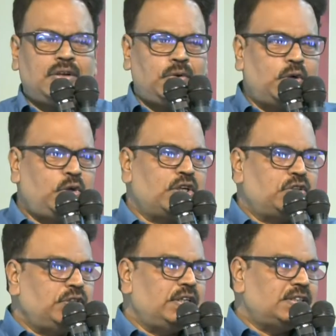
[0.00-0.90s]
నోట్లు
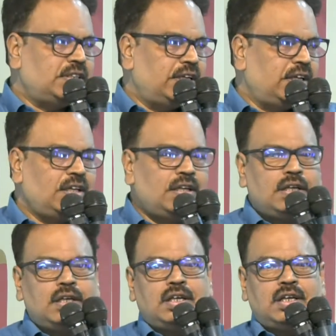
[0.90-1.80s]
రద్దు చేస్తే
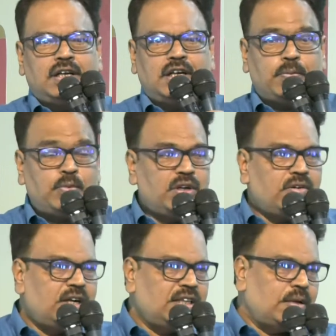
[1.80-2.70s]
డబ్బున్న
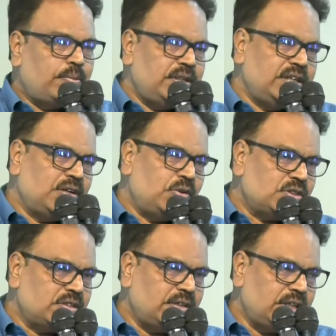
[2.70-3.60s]
వాళ్ళని దెబ్బతీయడం
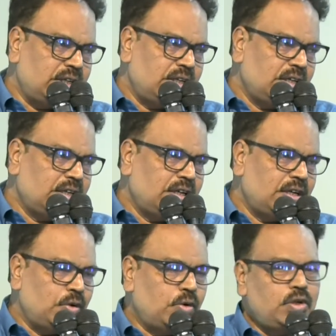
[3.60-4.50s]
కోసమని
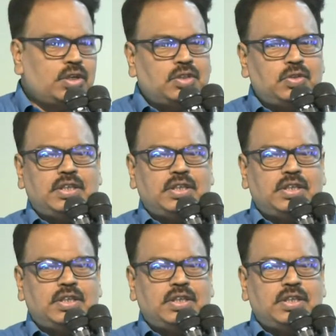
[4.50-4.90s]
నోట్లు రద్దు